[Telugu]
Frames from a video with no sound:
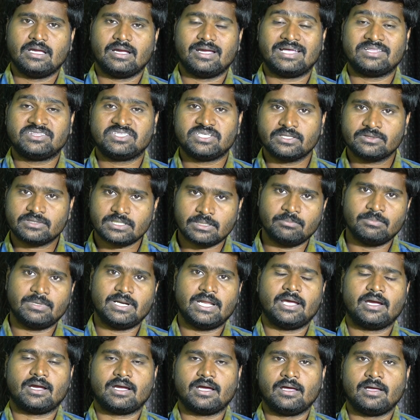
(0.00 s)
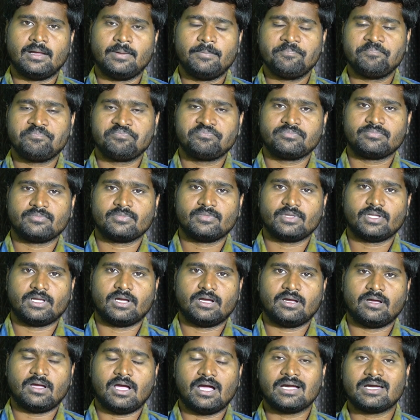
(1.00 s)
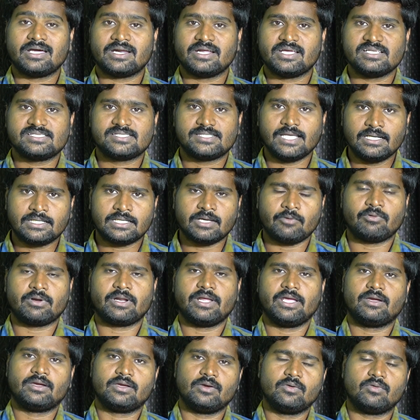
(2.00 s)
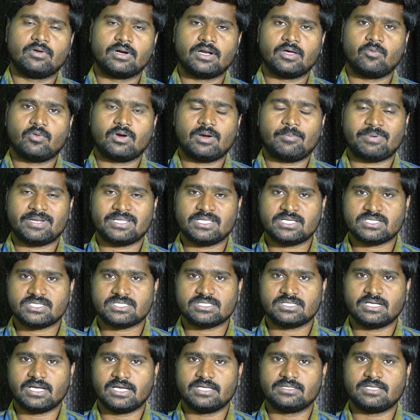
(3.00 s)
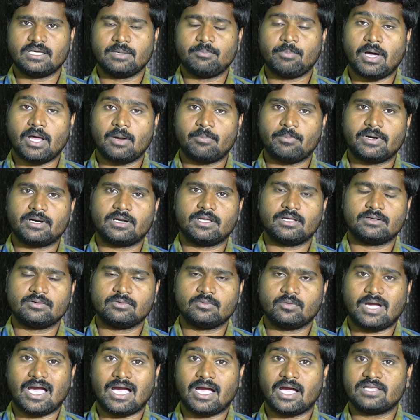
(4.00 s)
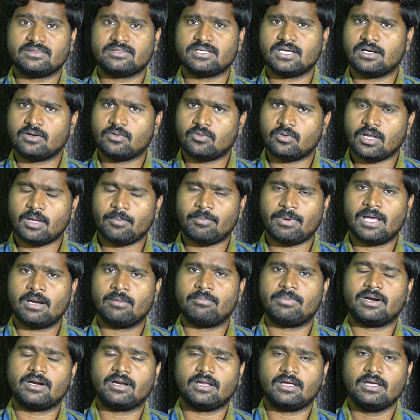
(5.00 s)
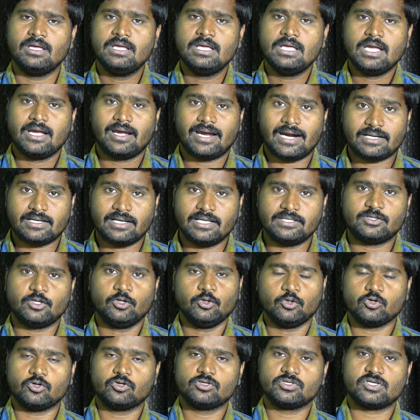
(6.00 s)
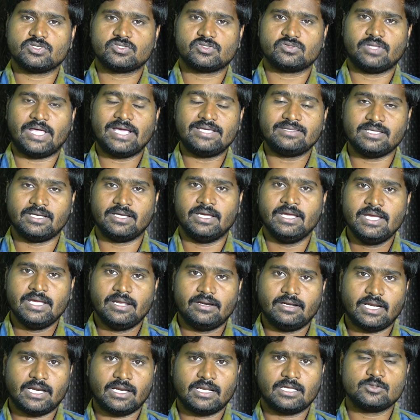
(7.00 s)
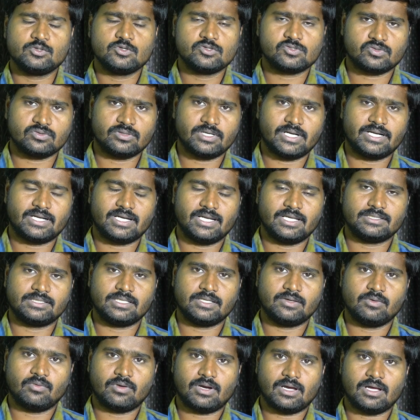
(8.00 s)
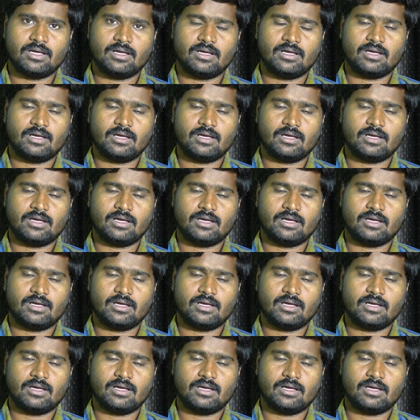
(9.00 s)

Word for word: గత్యంతరం లేక ఆఖరికి సెల్ టవర్ ఎక్కి కూడా ఒక ప్రదర్శనకి అయితే పాల్పడ్డారు ఒక అగత్యాలు కూడా పాల్పడిన ఘటన అయితే చోటు చేసుకుంది అయితే నిన్న చూసుకున్నట్లయితే ఒక